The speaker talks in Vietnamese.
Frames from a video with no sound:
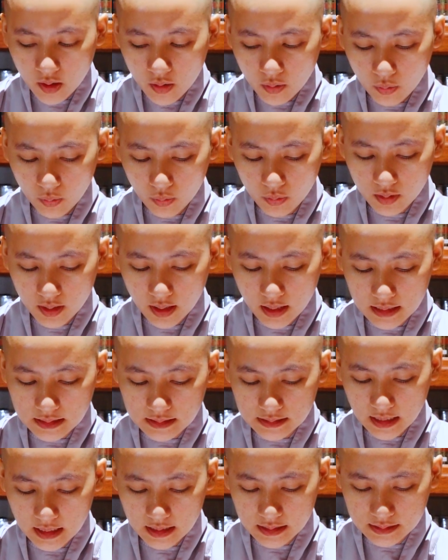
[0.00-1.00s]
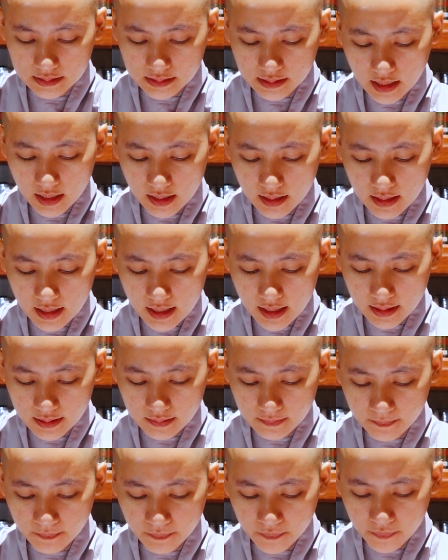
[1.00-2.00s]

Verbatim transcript: của cận thần dâng lên.